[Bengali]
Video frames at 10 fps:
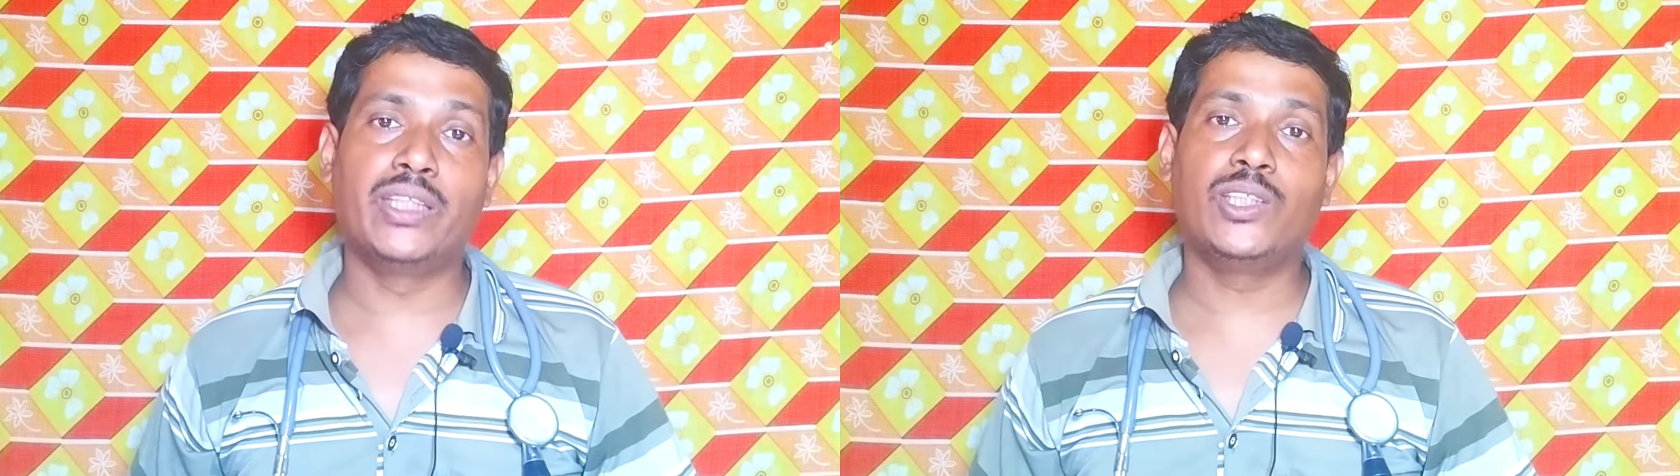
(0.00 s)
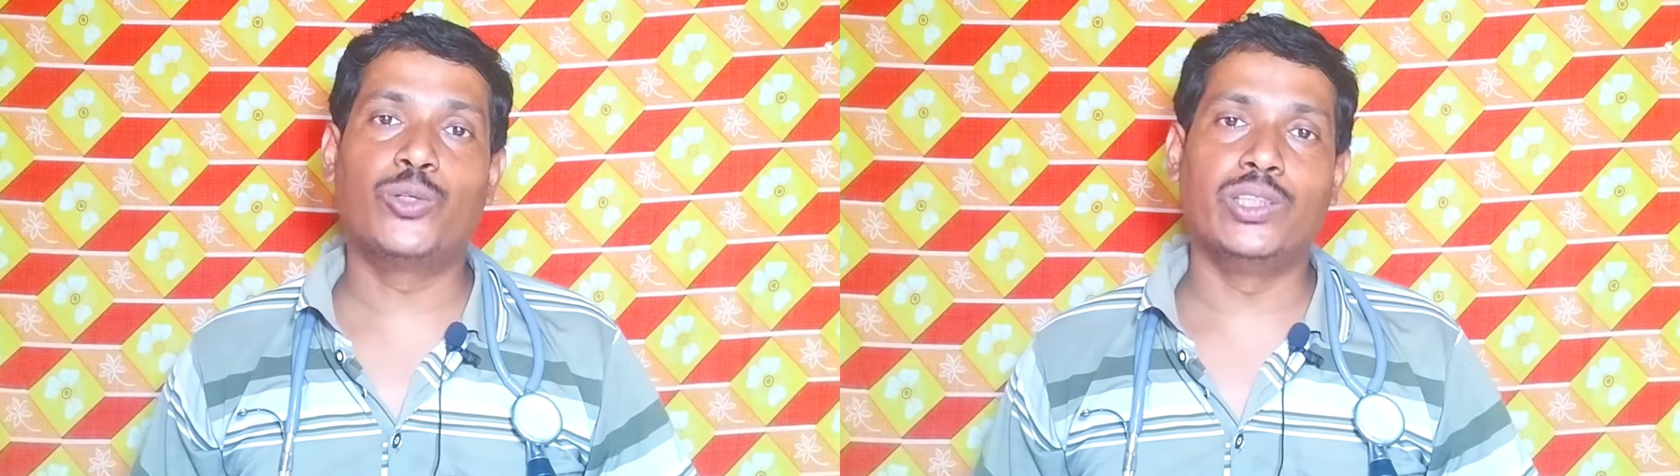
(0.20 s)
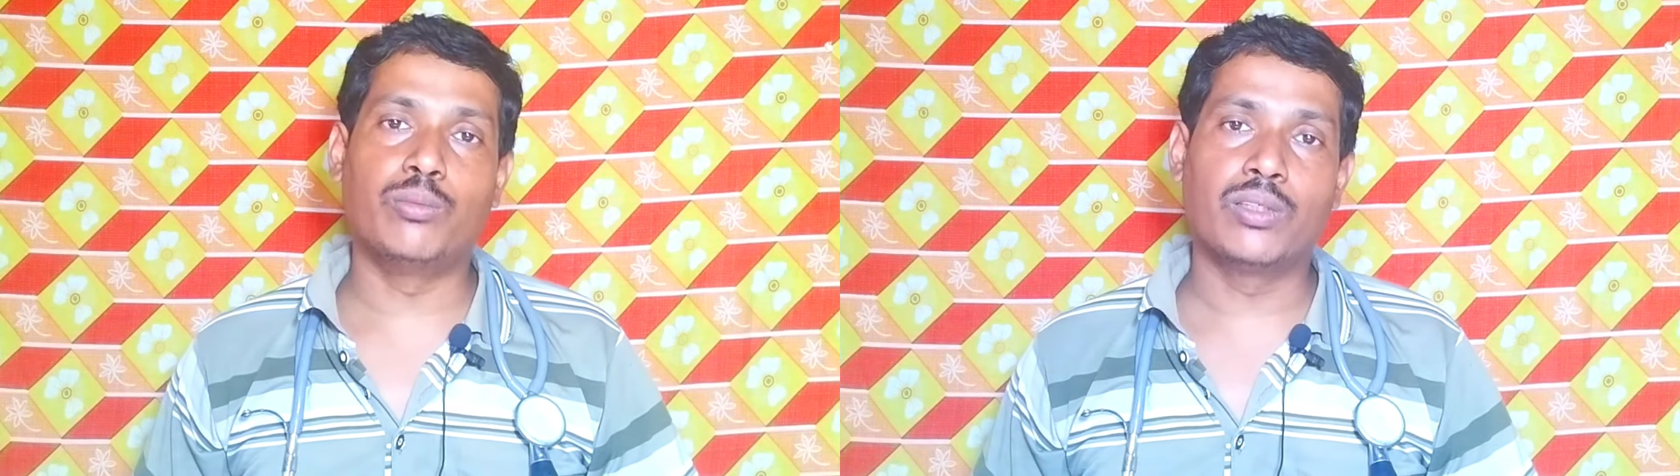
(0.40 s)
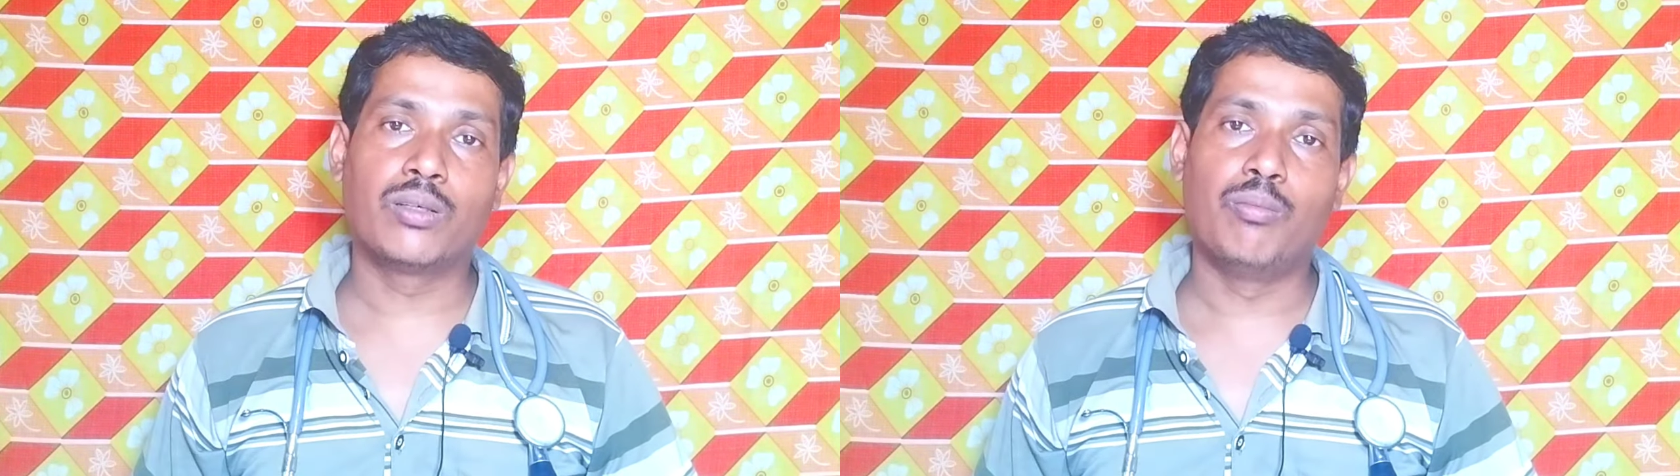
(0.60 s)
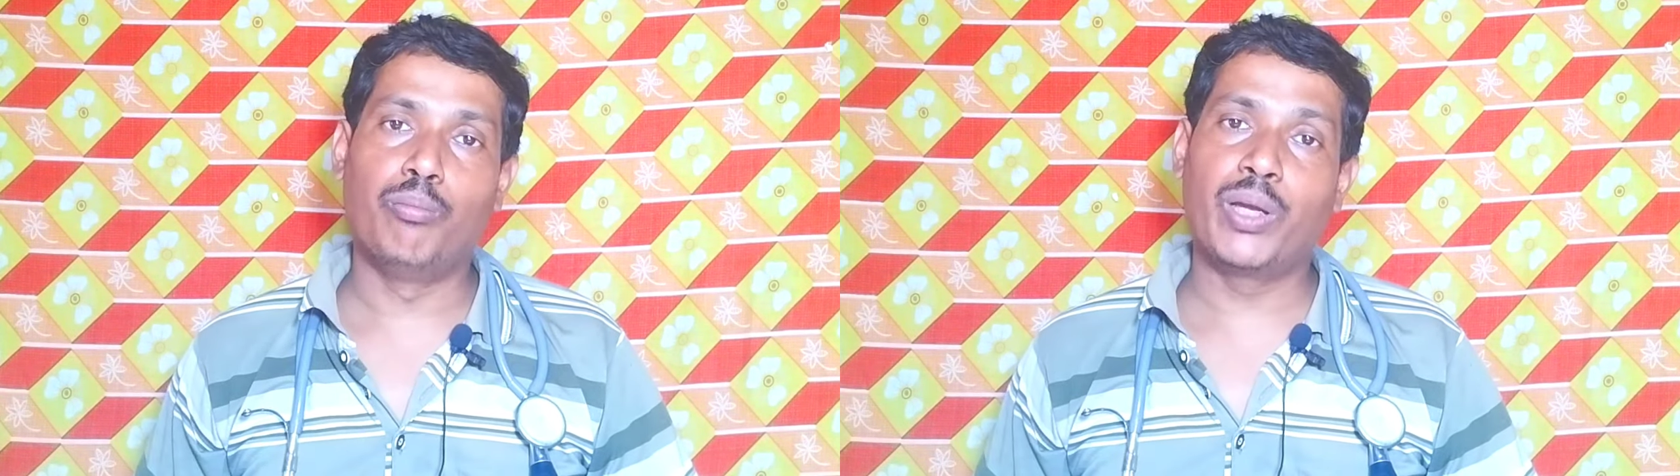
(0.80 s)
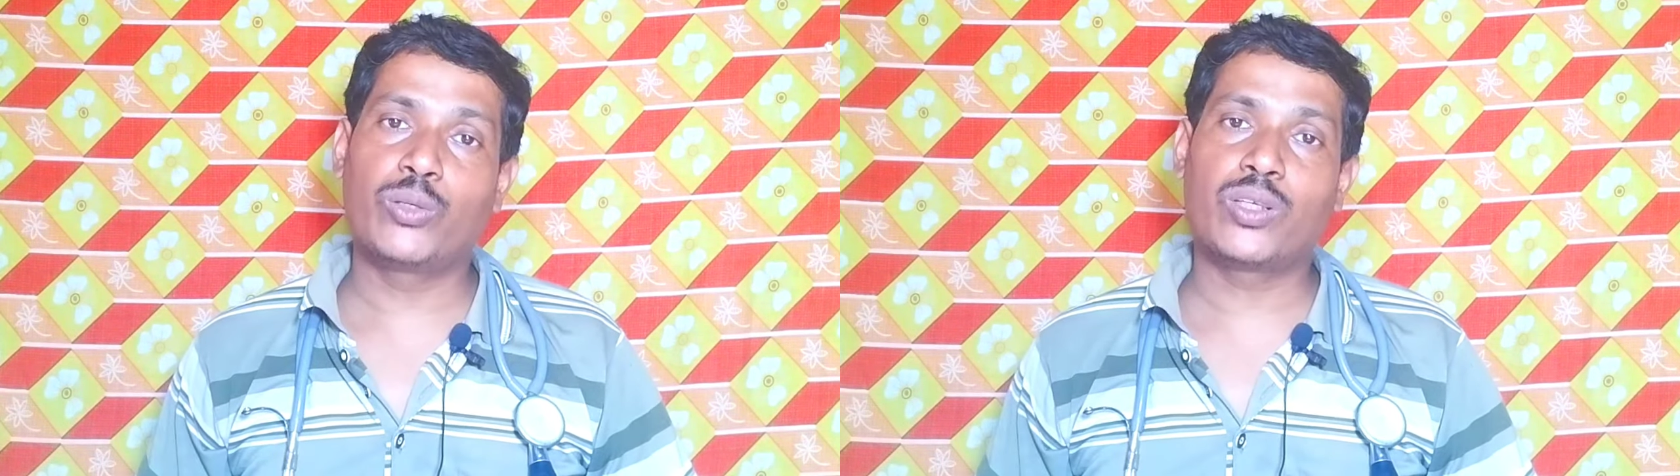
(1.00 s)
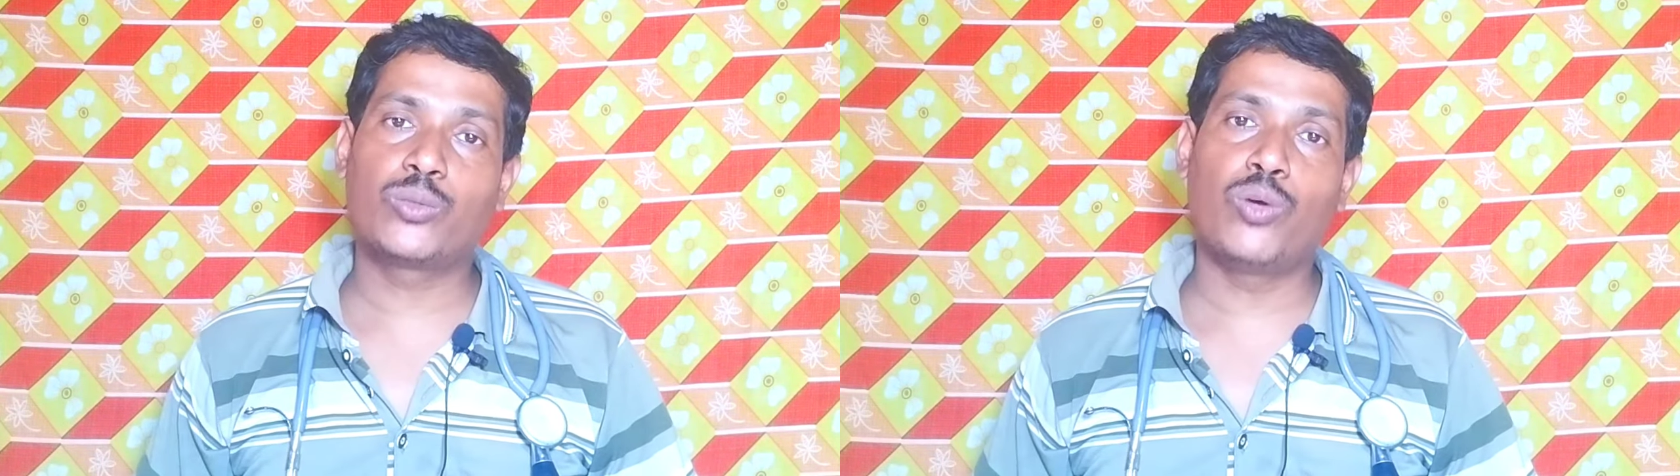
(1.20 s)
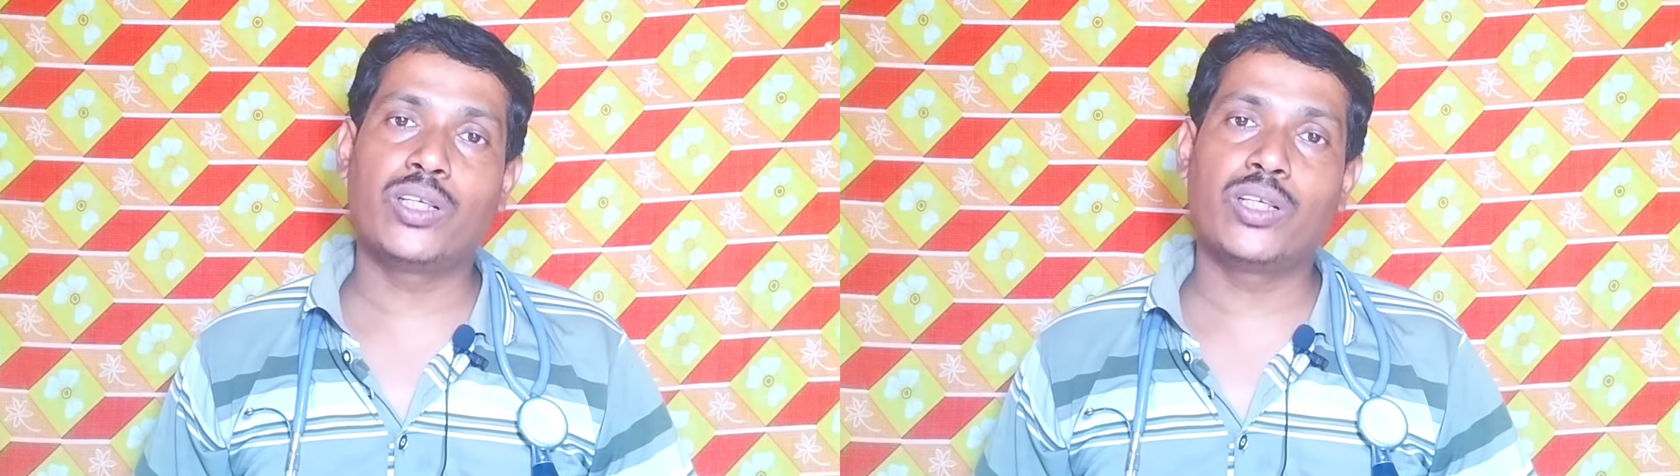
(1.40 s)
ম্যাজিক হয়ে যাবে বেলাডোনা